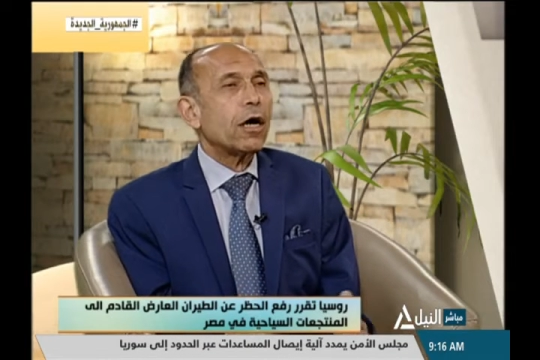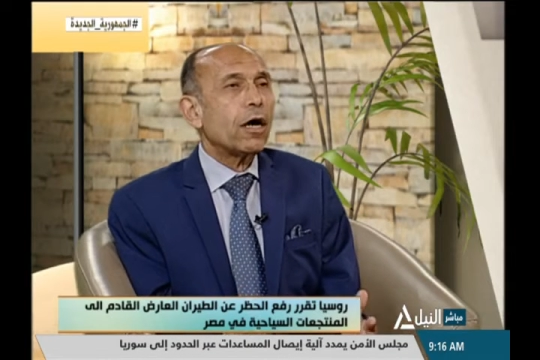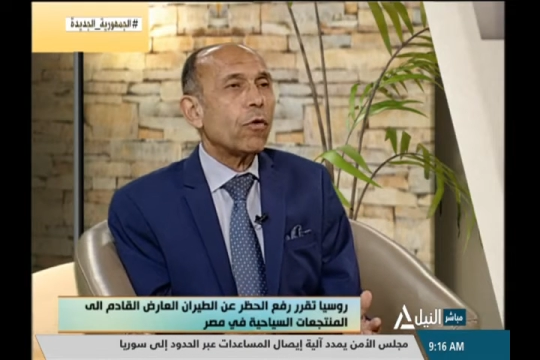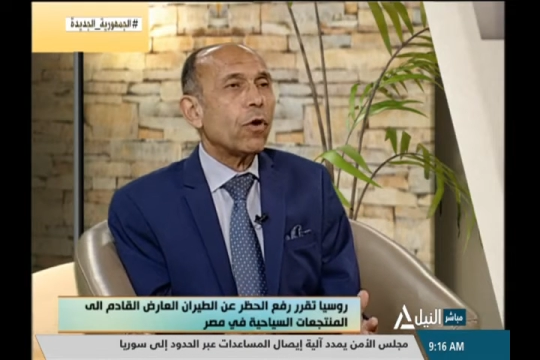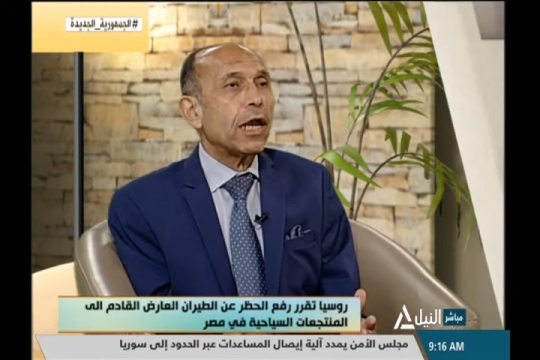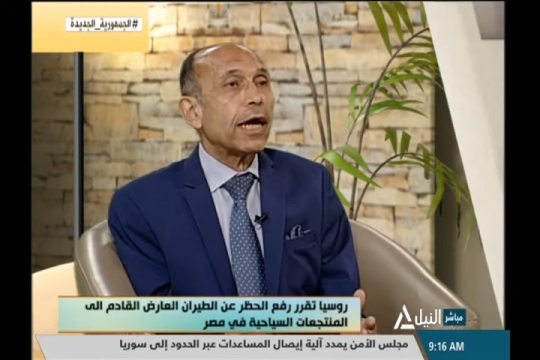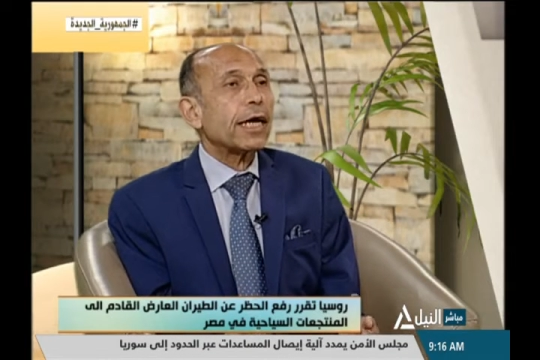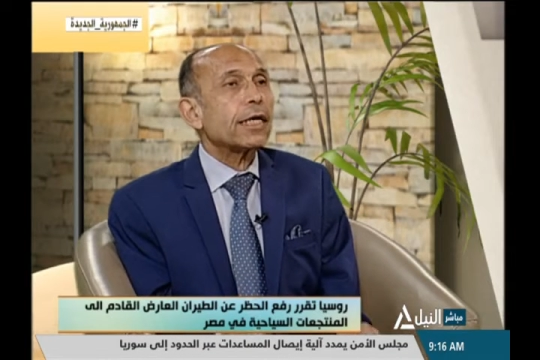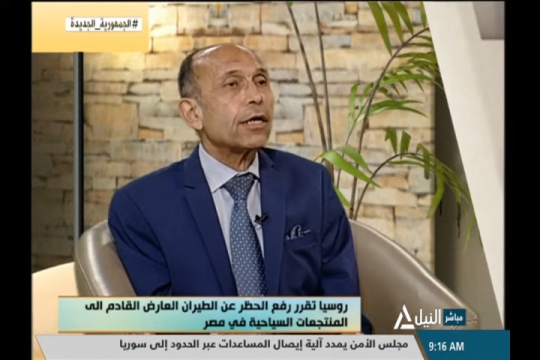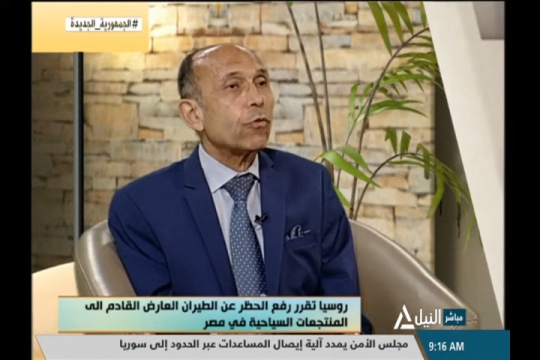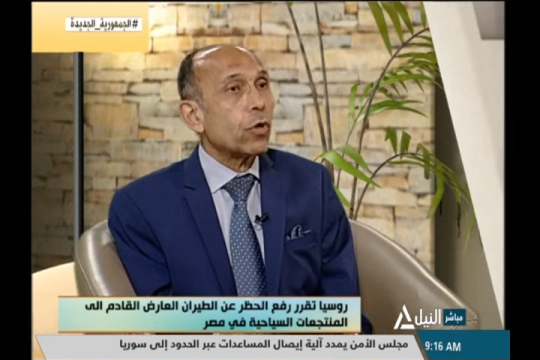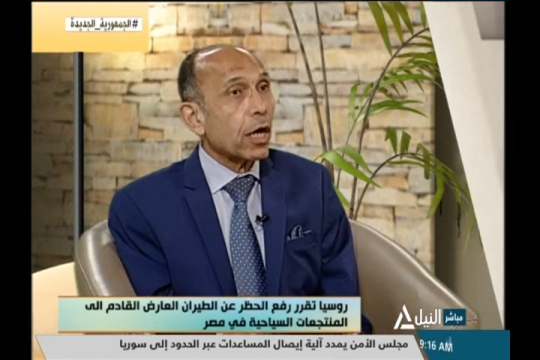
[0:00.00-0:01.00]
ولكن
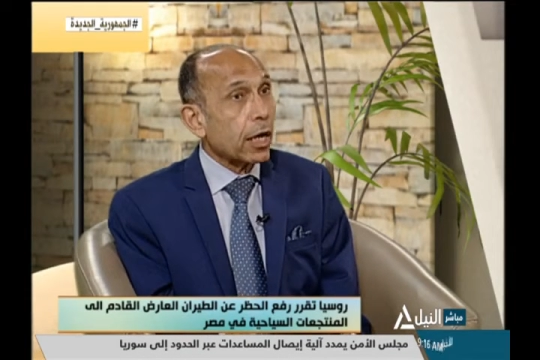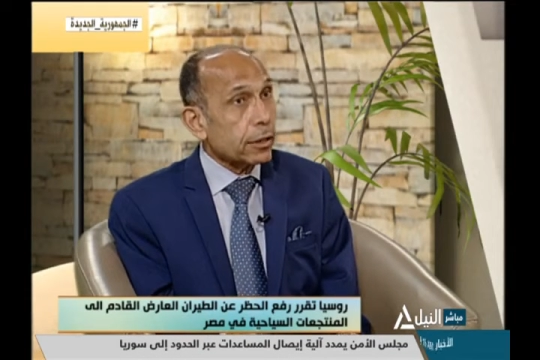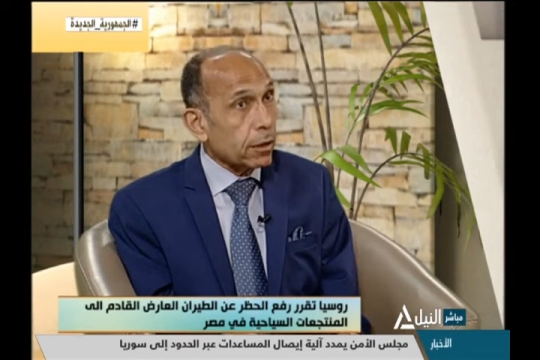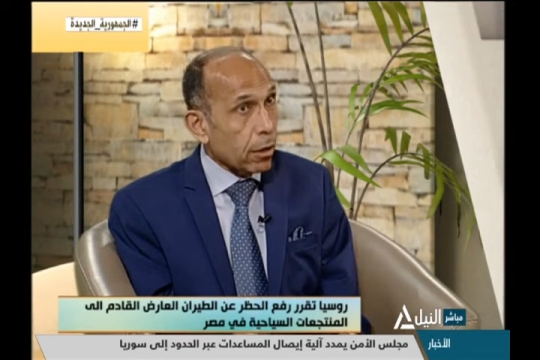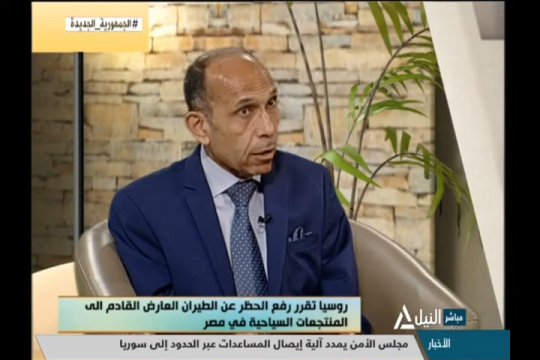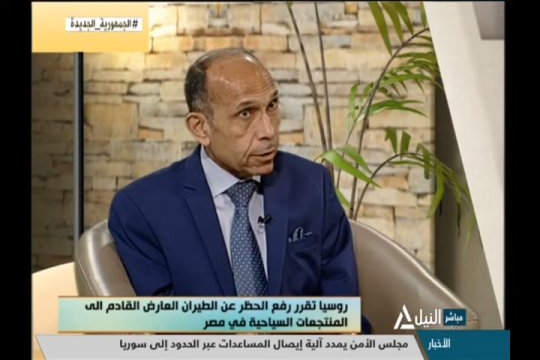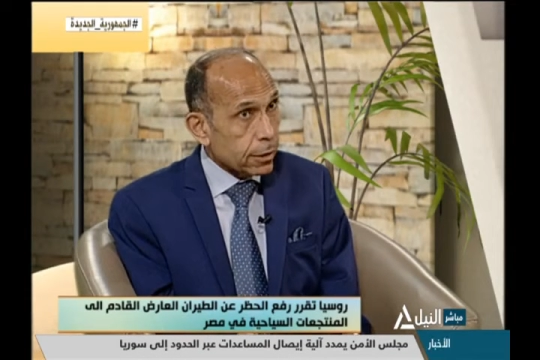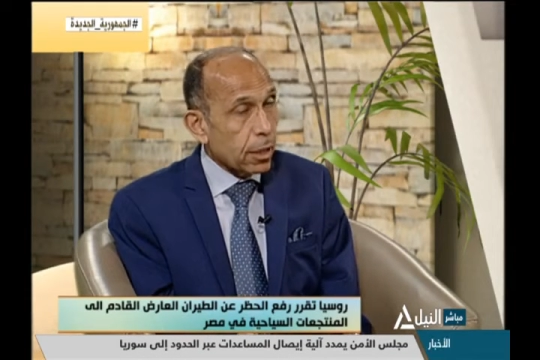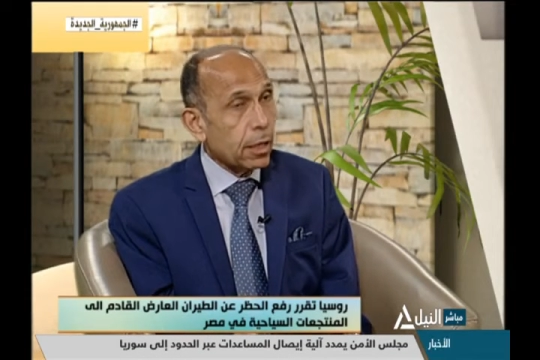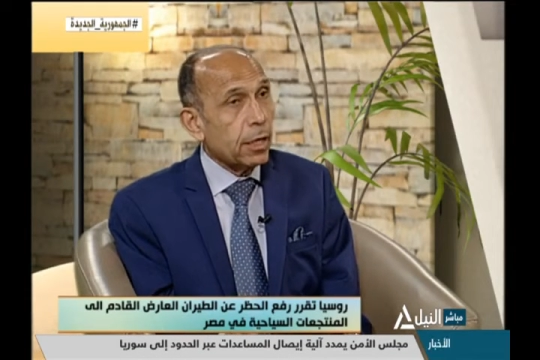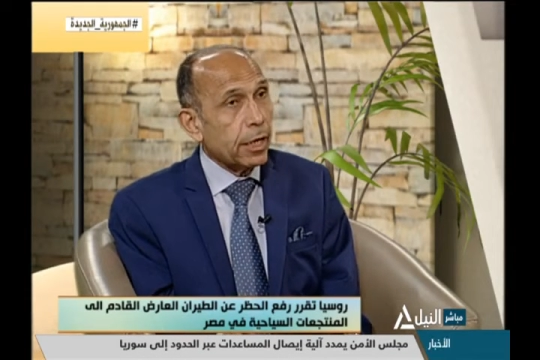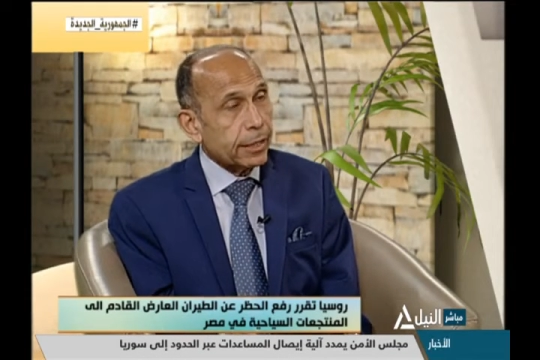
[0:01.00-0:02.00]
هناك دراسة
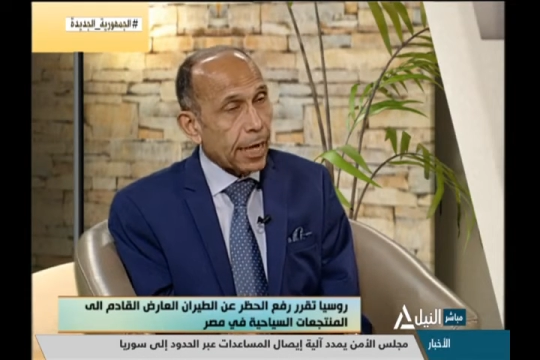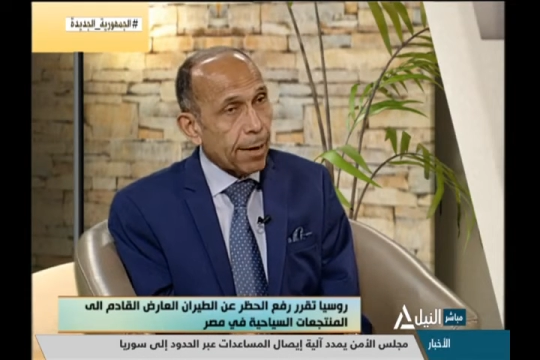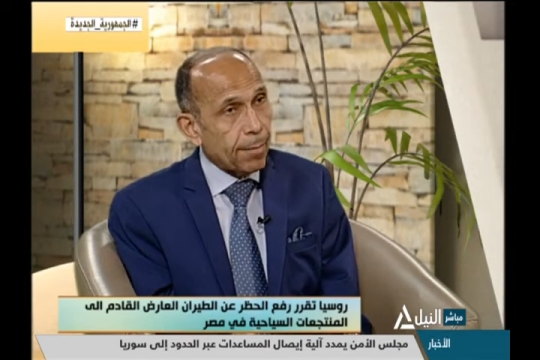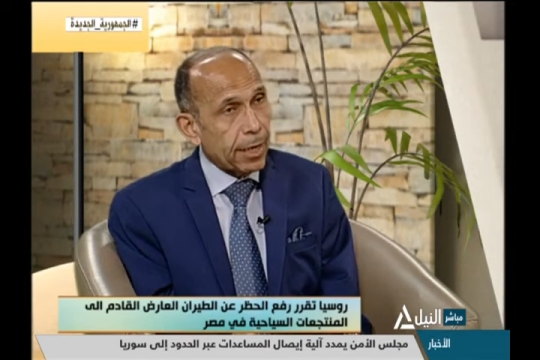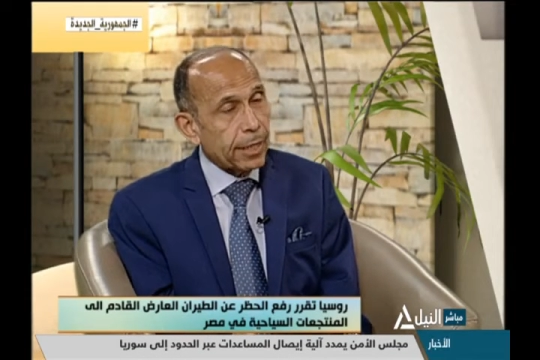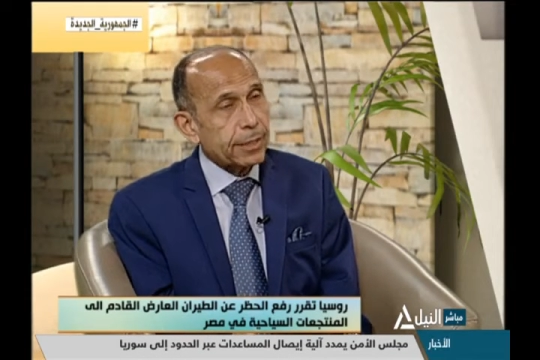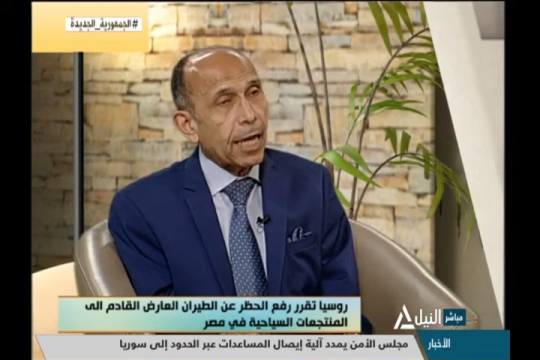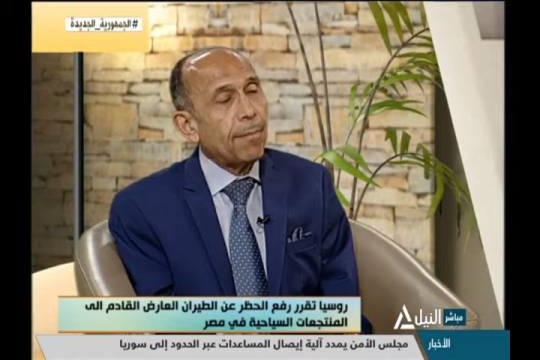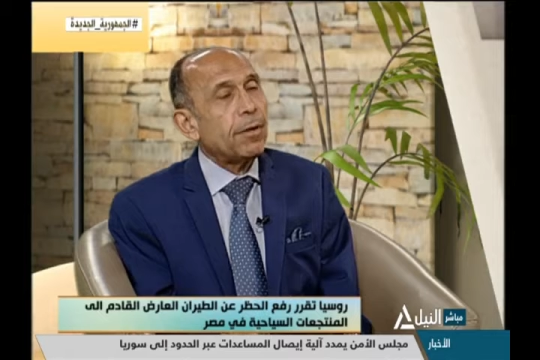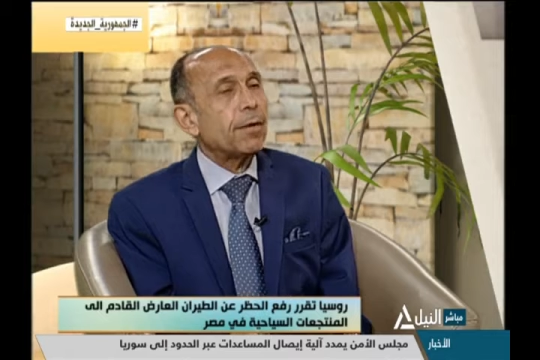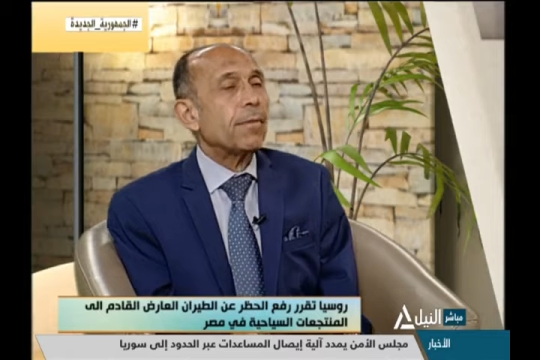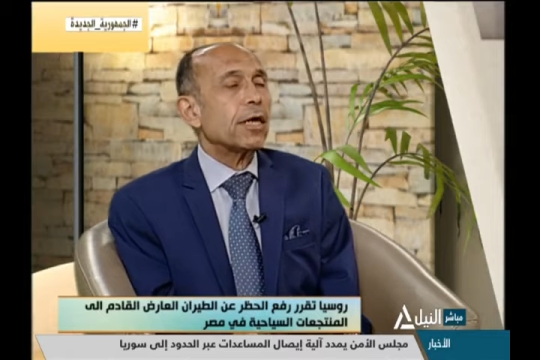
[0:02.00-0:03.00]
اتعملت
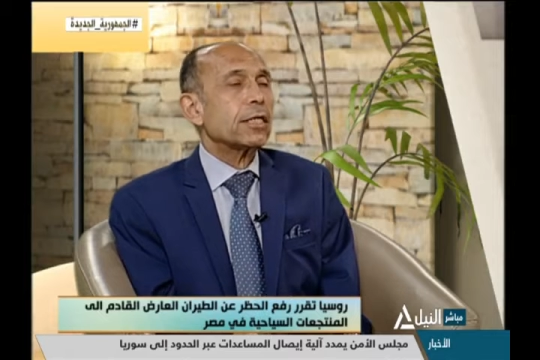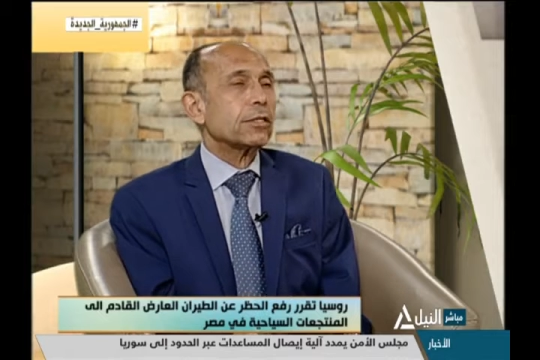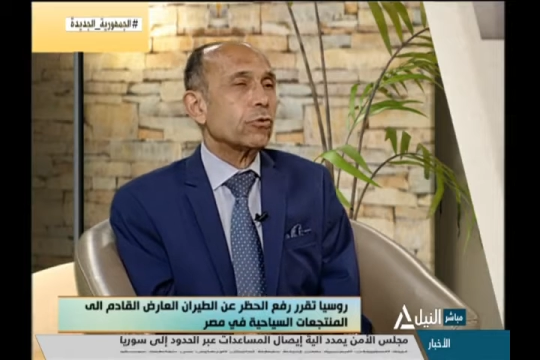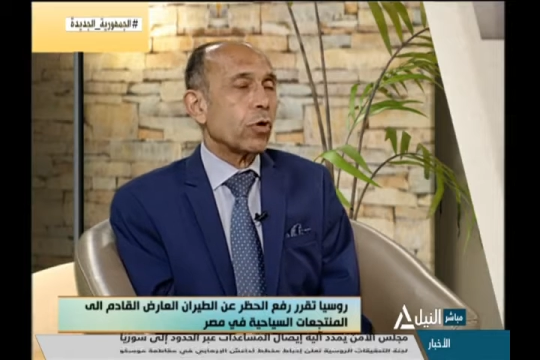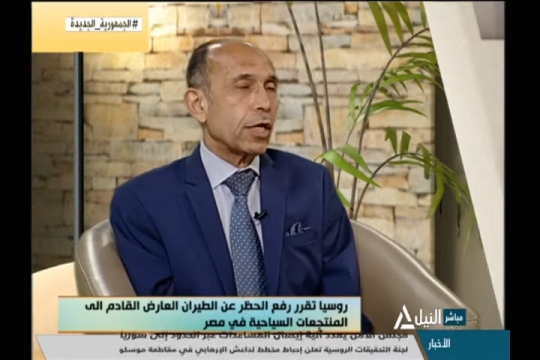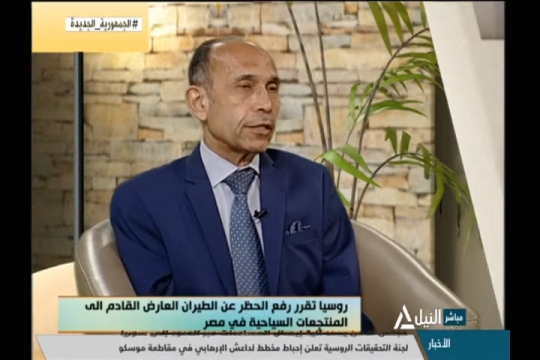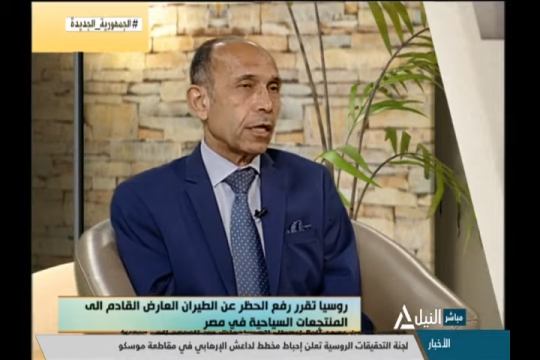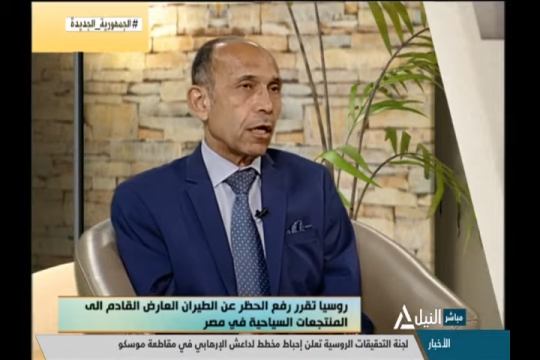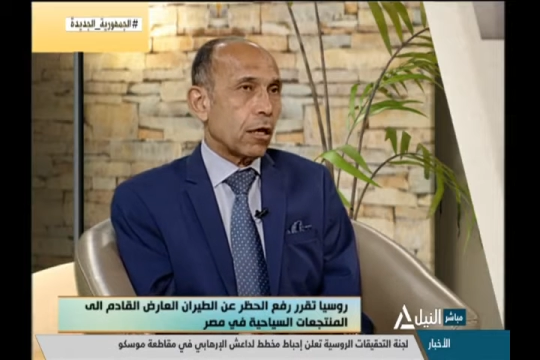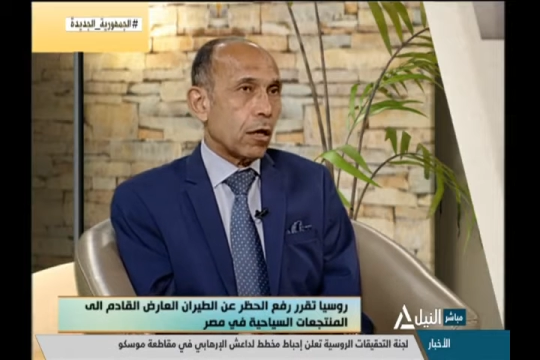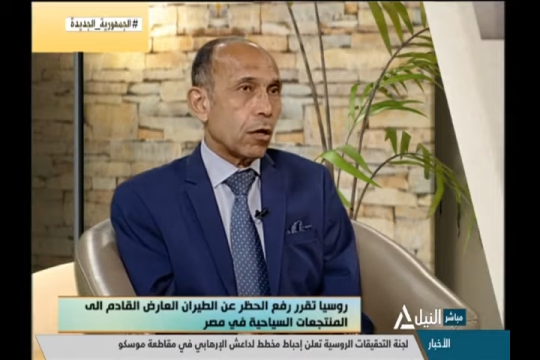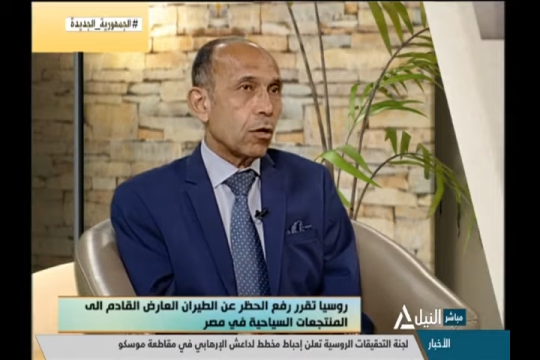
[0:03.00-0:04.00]
قبل ما يصدر هذا
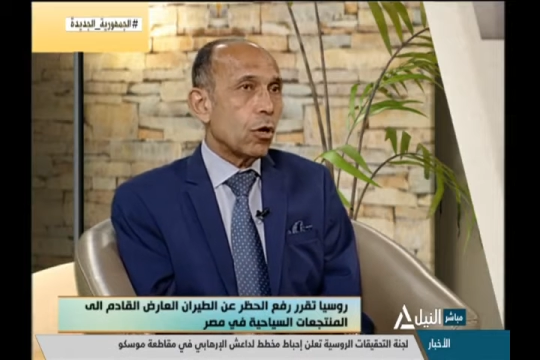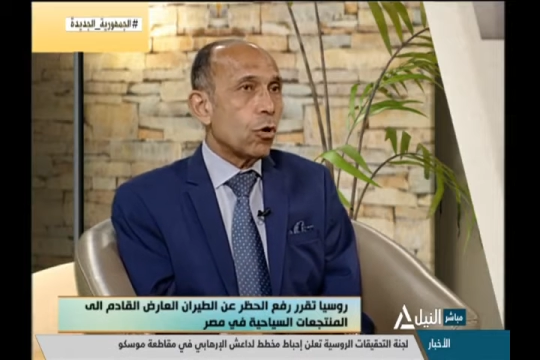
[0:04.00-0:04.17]
القرار